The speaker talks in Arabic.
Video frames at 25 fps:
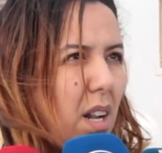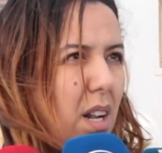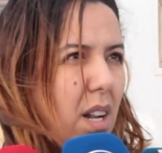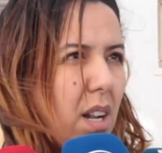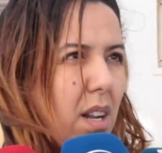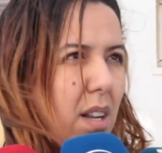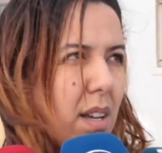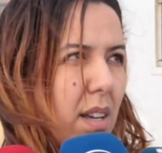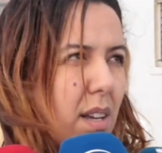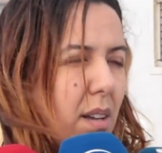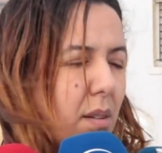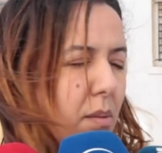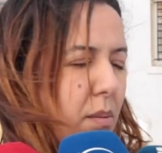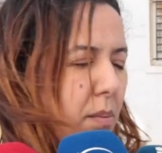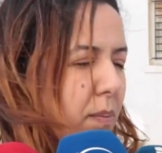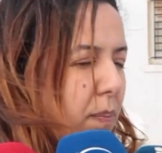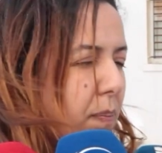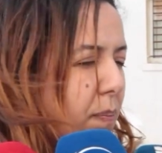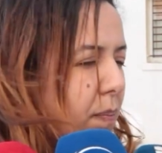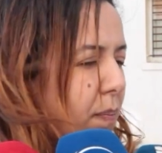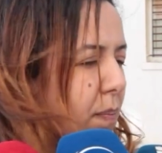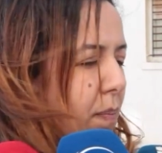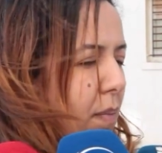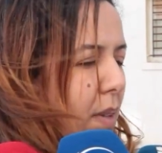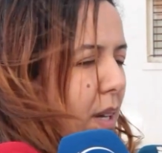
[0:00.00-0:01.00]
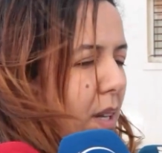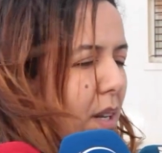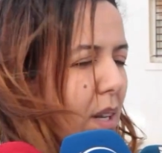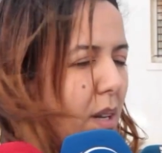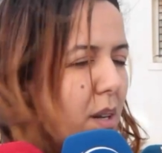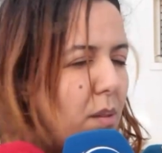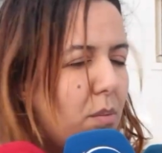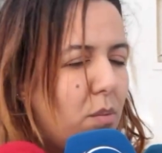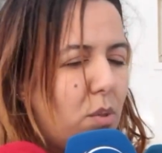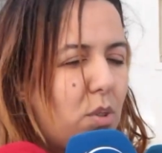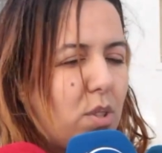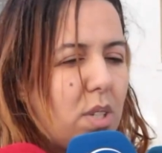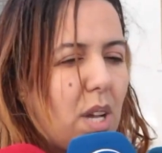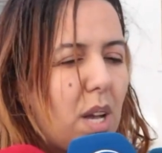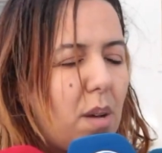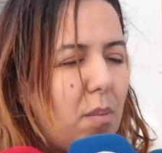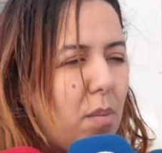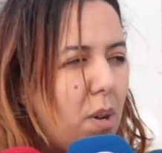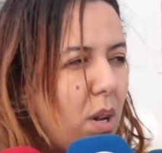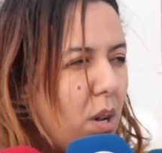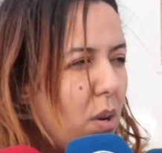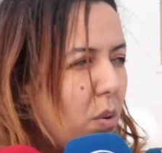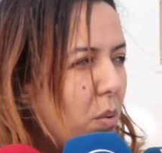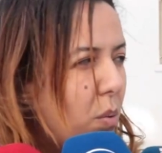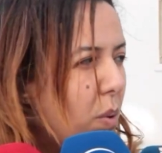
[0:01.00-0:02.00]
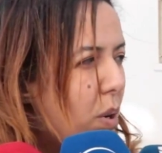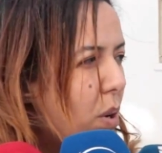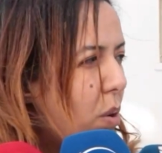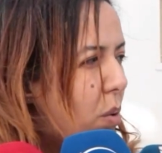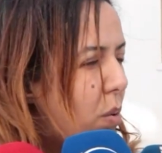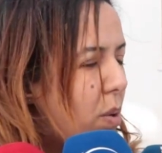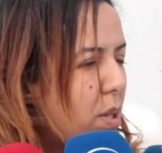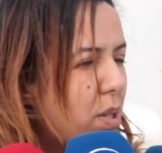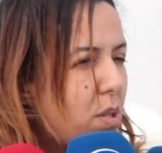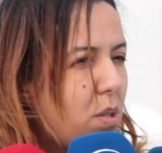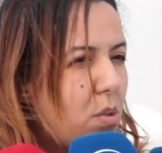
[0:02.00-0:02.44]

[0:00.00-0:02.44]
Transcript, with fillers: للمتهم الاول هو